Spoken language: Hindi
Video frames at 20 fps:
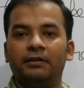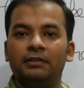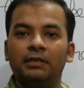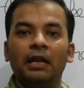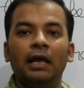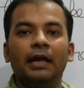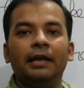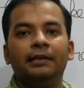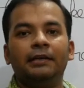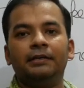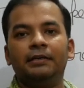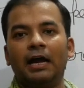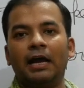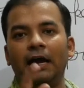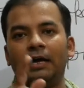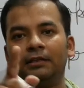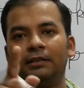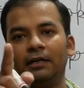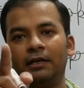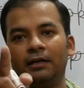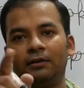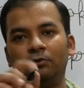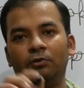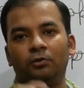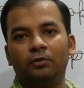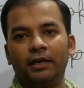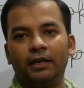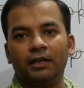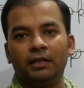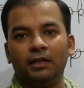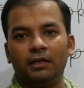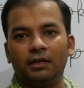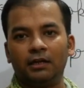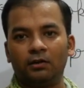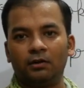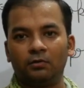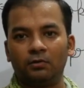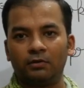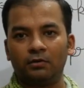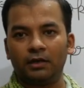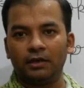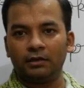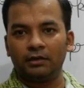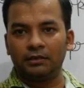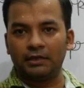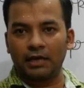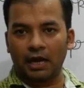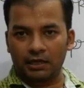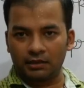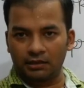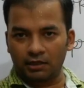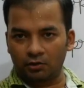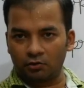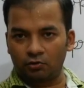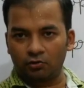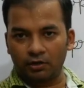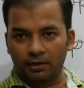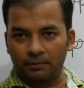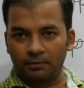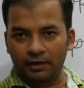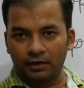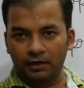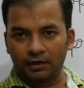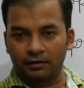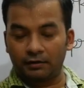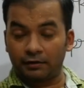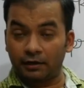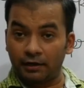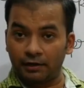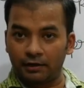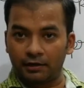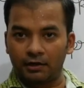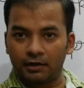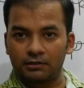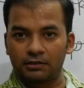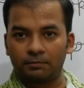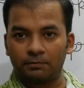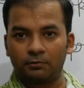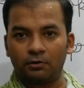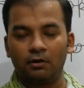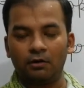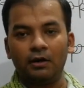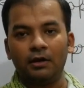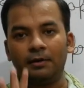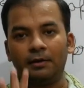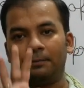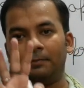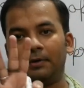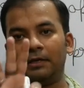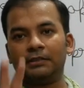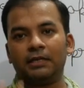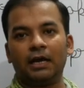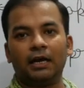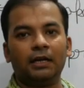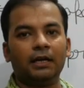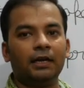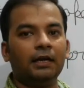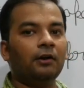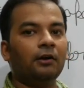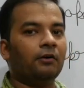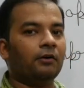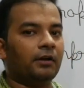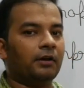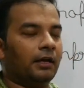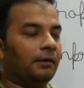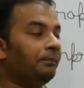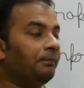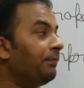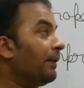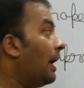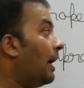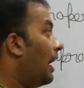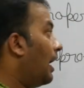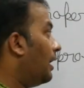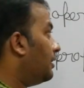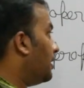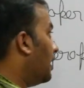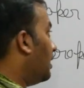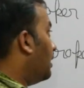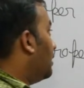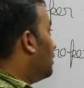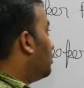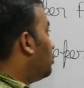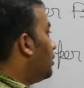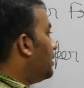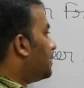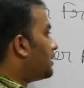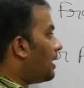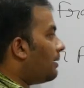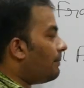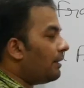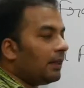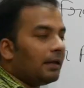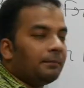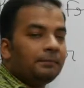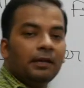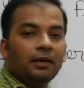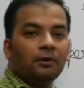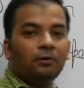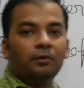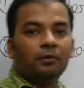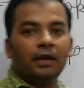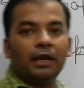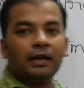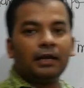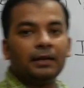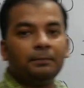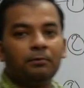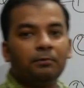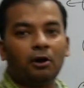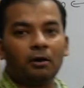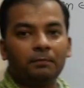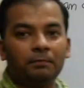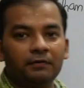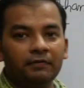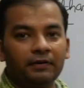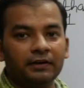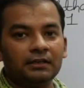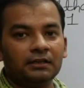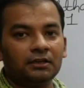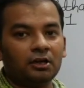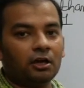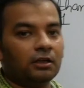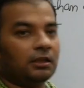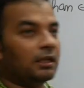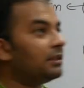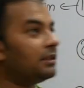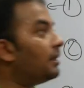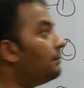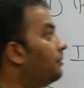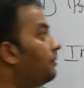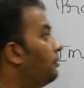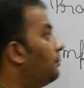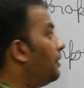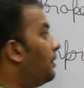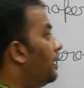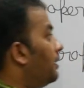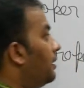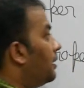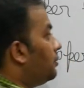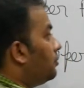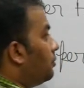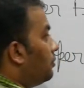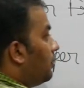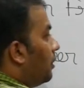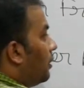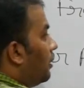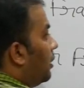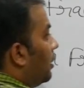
फिक्शन याद रखोगे कि नहीं रखोगे याद रखोगे भाई क्लियर है सबको मजा आ रहा है रहा है ओके अच्छा तो इसका मतलब ये हो गया कि प्रॉपर फ्रैक्शन का होता है जब न्यूमरेटर छोटा और